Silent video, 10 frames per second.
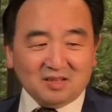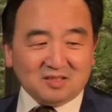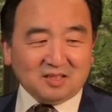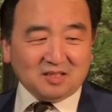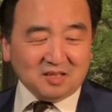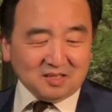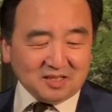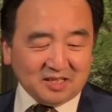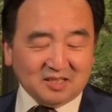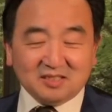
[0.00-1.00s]
整个
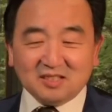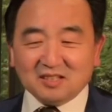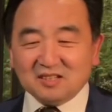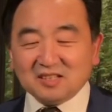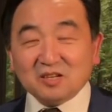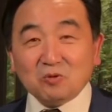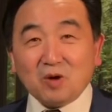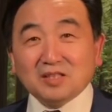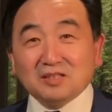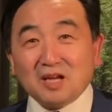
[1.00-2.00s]
这个整个这个
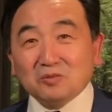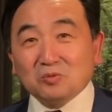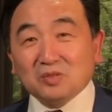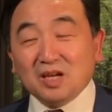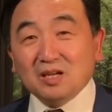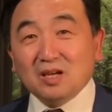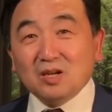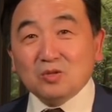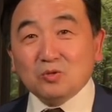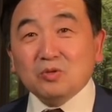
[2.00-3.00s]
环境当中的
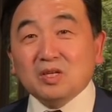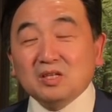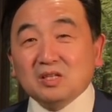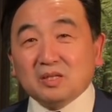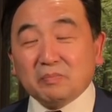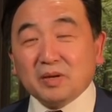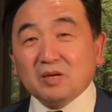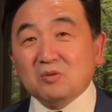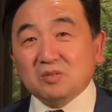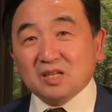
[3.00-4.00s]
罪恶的背
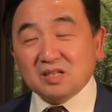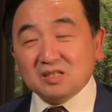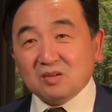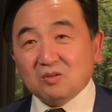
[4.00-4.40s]
后的黑手，